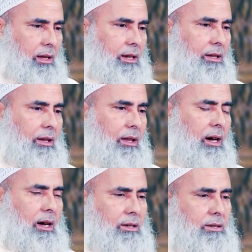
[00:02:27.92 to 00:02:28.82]
لكن
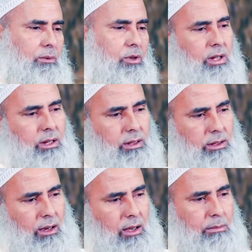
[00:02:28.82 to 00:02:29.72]
الله عز وجل
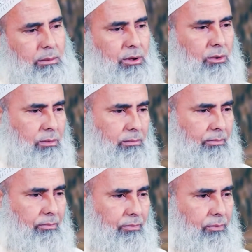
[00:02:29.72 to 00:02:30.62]
انتقم منهم
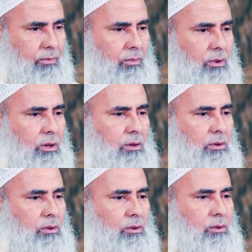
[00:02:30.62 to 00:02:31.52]

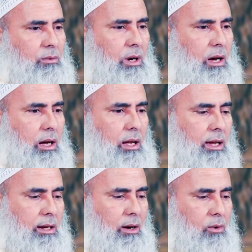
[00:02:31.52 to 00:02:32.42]

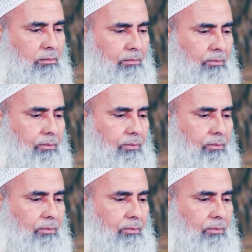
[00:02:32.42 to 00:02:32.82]
وأهلكهم